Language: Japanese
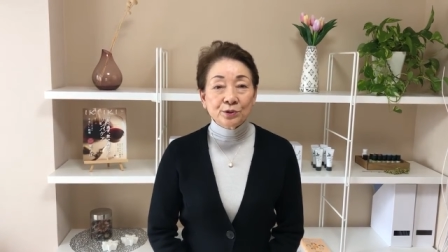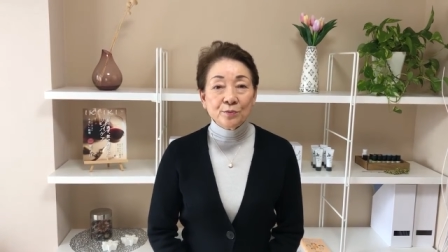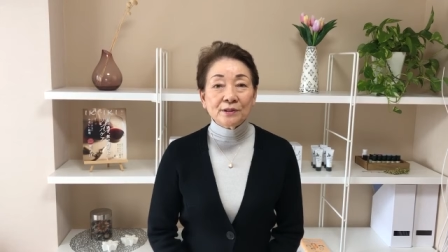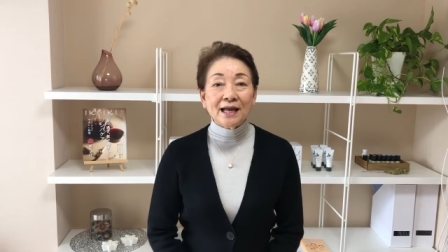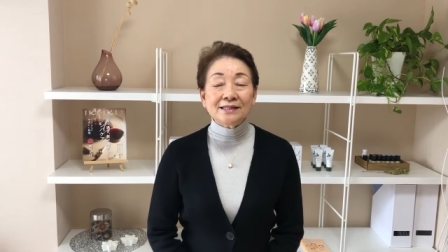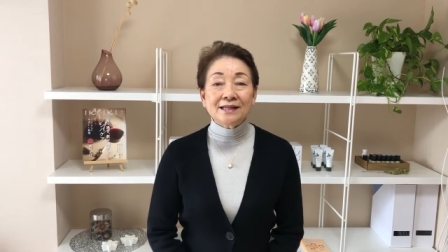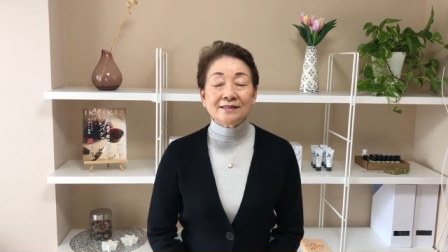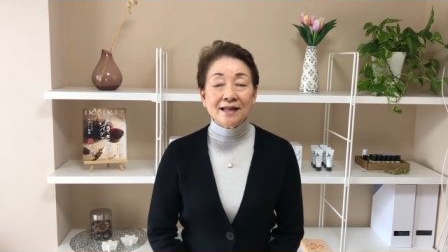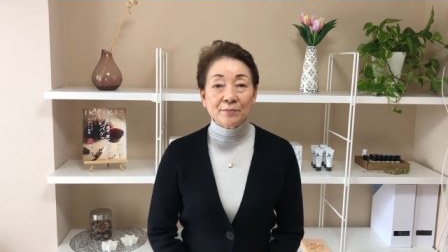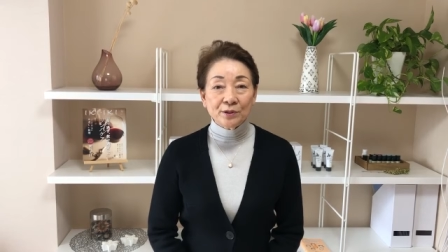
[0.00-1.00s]
最も大
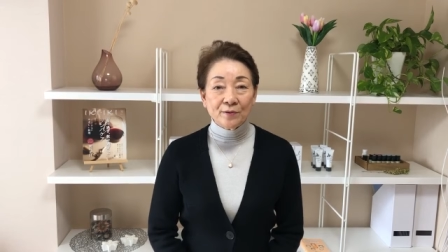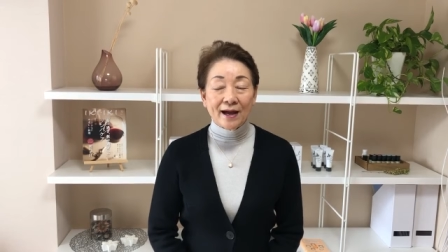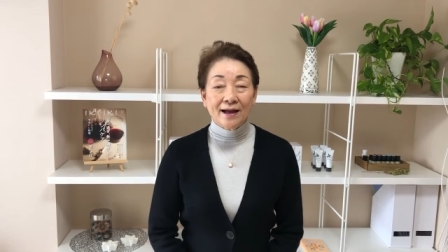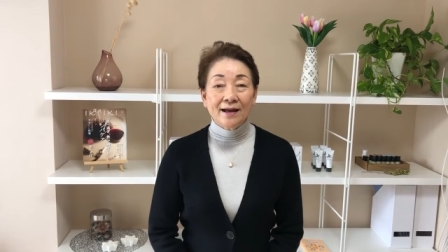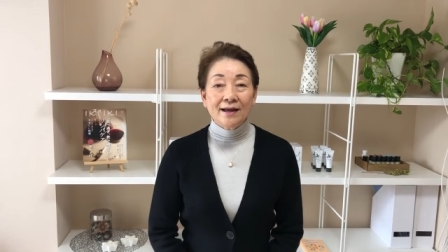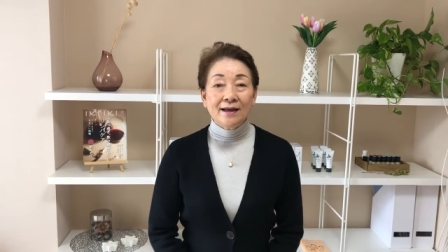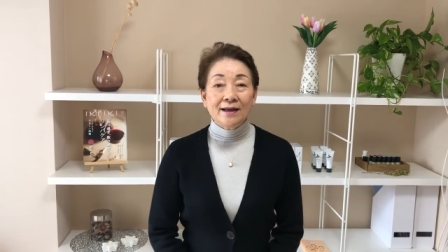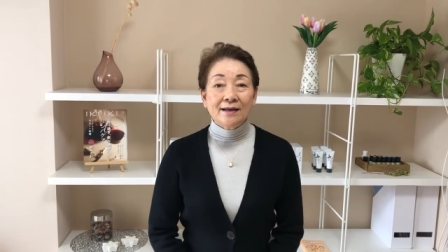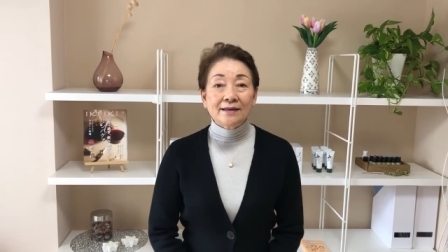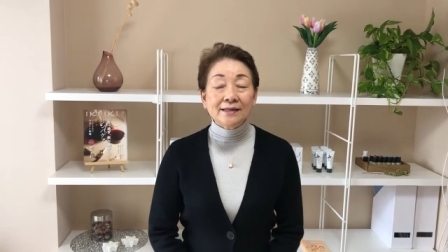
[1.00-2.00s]
切なものは
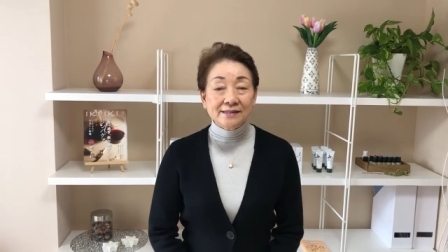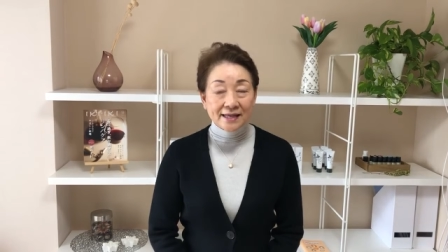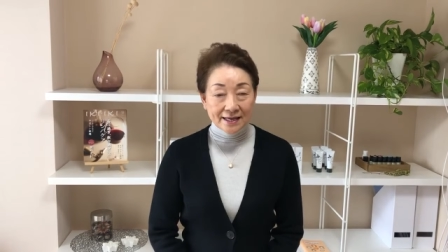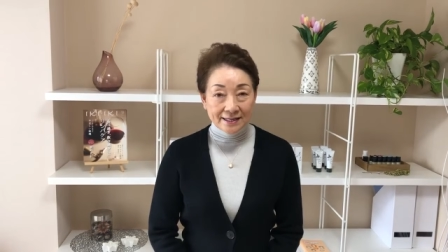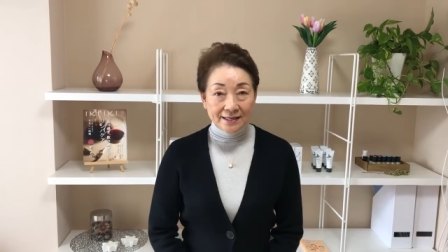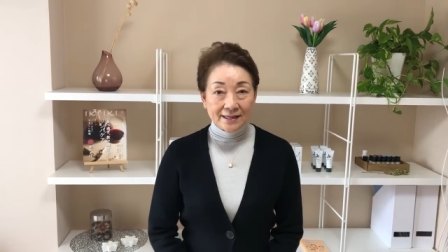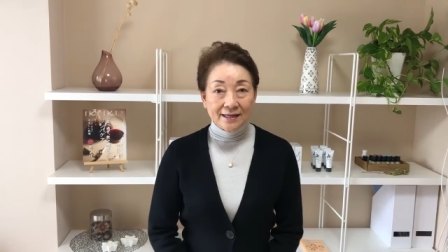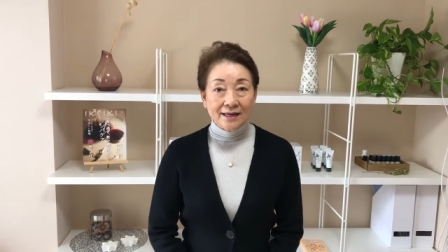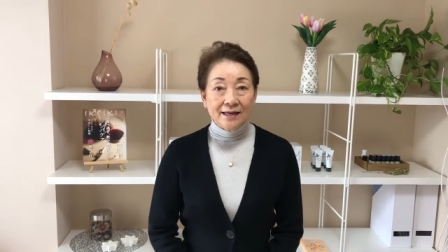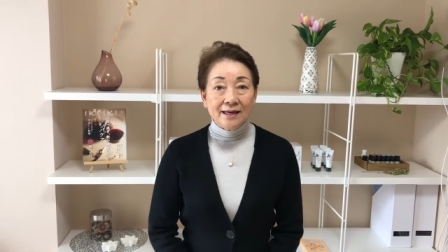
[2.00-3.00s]
血液
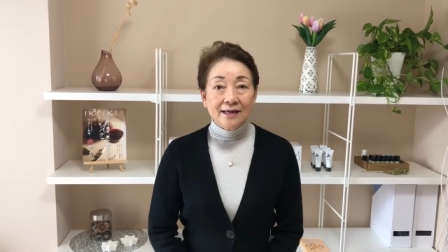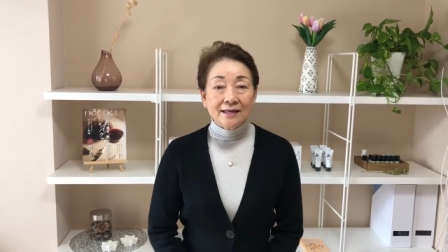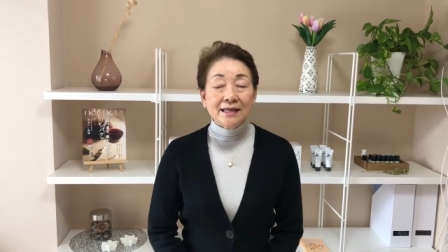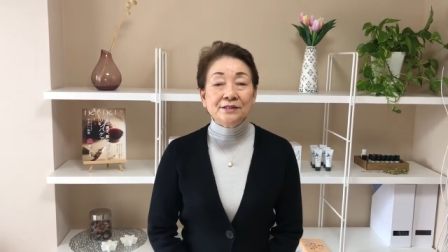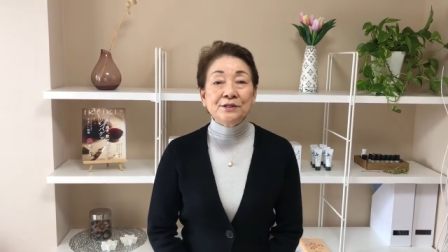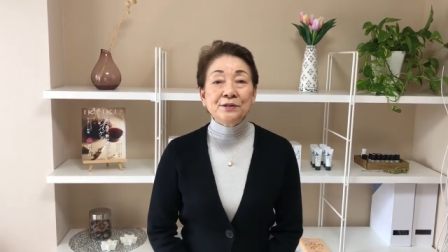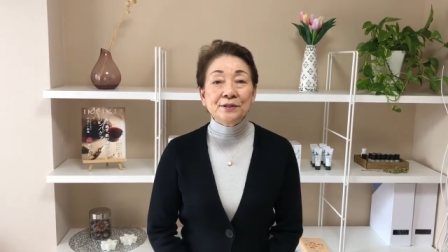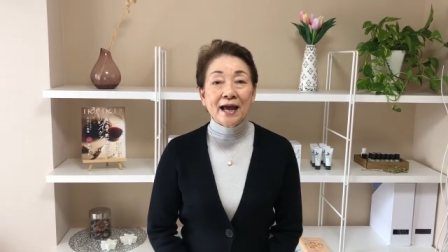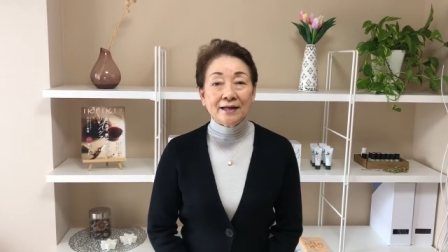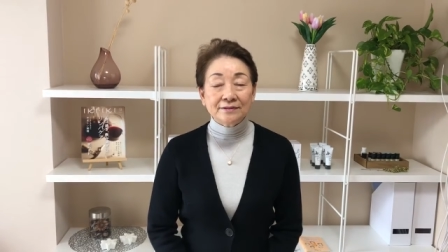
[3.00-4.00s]
血
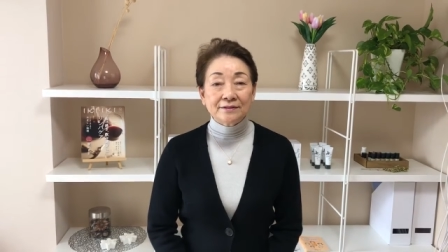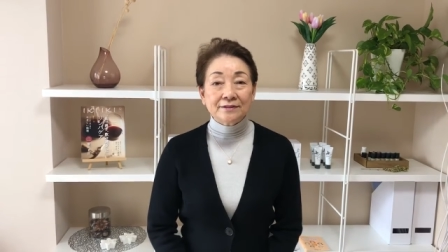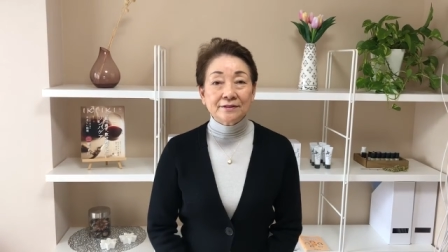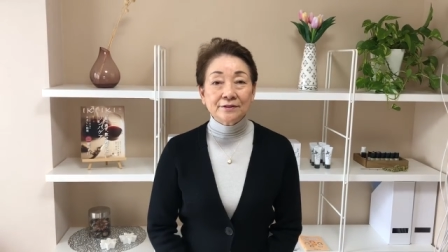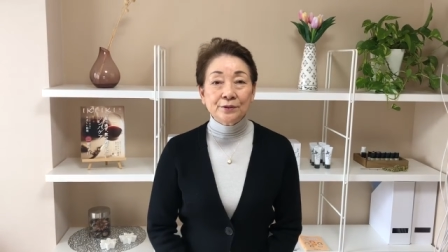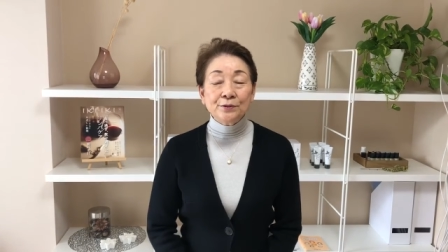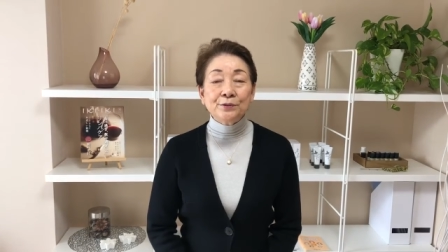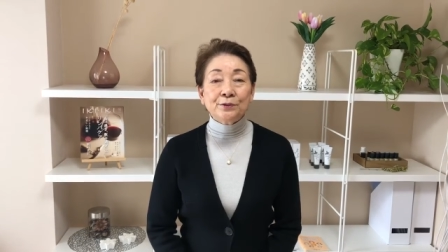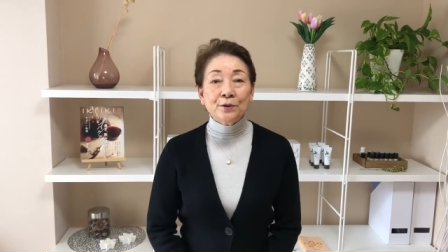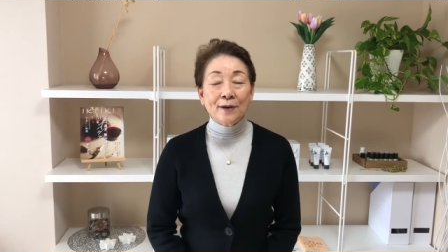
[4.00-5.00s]
流であるとい
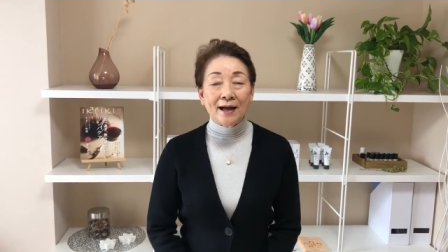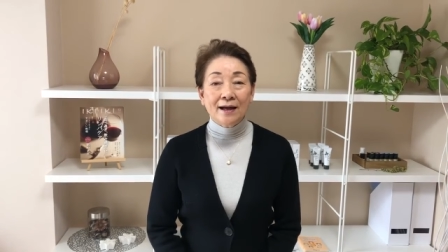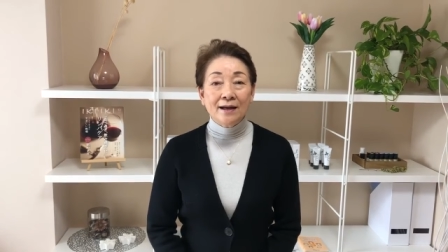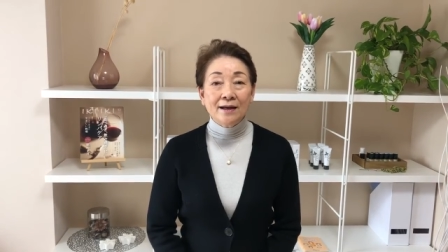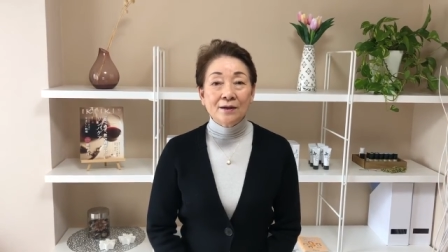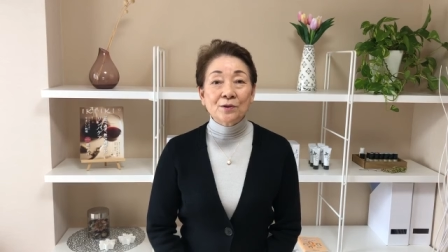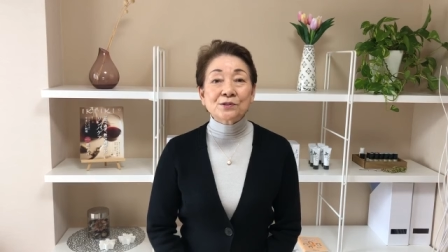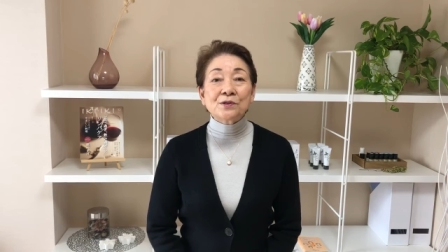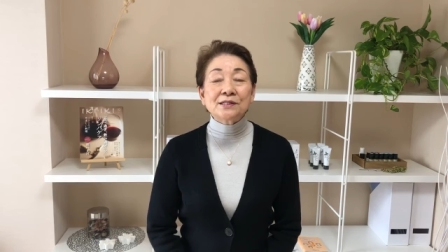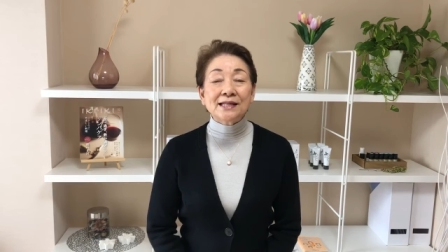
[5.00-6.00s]
うことはご
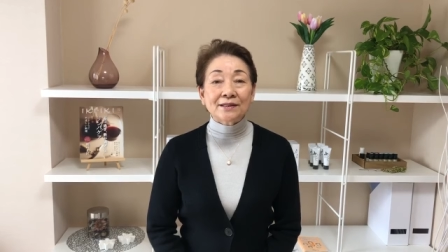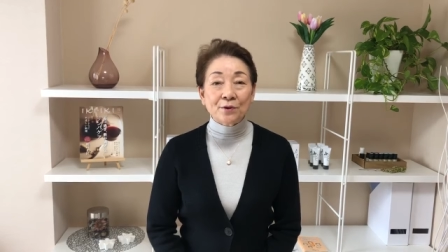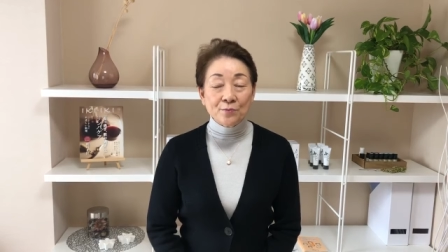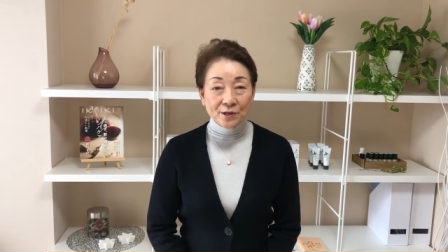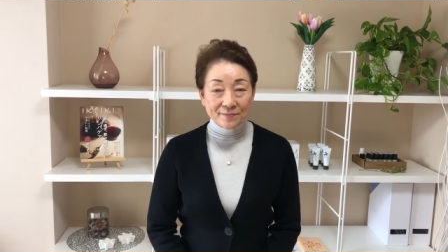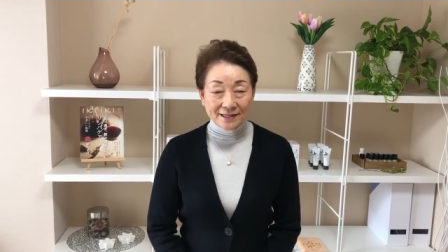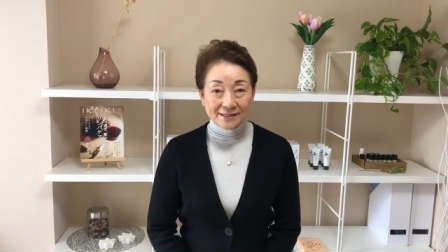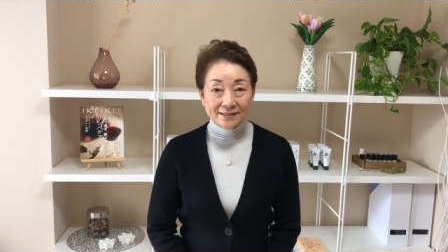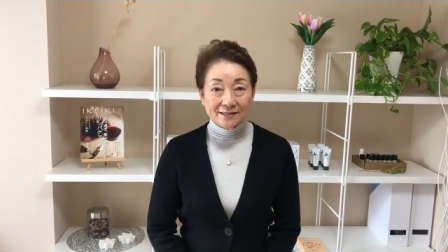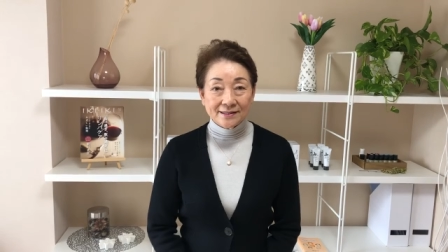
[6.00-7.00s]
存知だと思います